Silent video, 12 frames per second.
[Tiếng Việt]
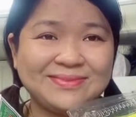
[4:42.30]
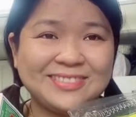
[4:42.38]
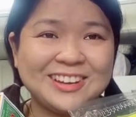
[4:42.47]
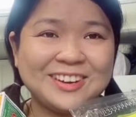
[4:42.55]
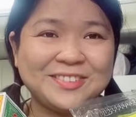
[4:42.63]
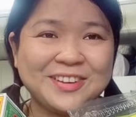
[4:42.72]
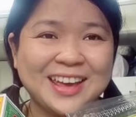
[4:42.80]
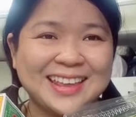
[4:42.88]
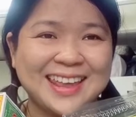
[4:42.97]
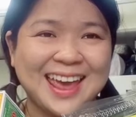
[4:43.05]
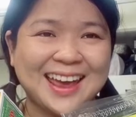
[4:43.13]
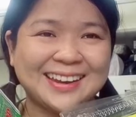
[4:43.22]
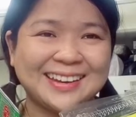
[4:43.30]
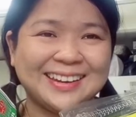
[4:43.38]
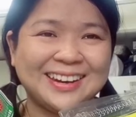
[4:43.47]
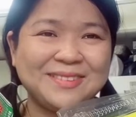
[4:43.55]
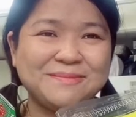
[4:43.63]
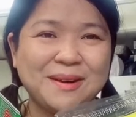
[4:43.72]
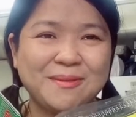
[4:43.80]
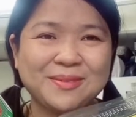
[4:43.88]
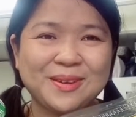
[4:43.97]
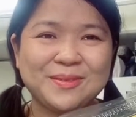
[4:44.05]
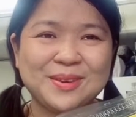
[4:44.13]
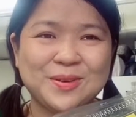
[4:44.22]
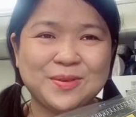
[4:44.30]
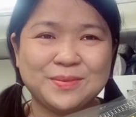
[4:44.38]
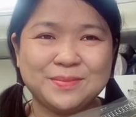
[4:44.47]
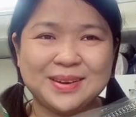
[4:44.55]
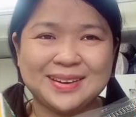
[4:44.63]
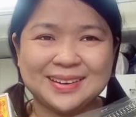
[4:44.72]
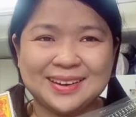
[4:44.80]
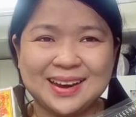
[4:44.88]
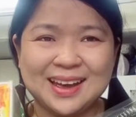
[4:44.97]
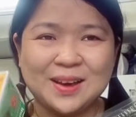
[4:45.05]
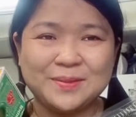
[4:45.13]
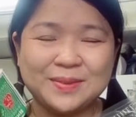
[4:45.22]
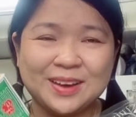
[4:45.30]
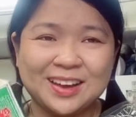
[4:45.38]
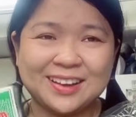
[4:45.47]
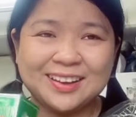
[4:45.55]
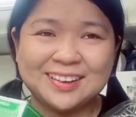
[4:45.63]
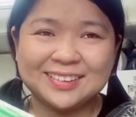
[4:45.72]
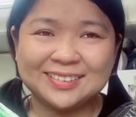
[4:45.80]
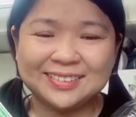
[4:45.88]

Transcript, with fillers: đưa về nhà thì nó móc giống như của mình thì là không có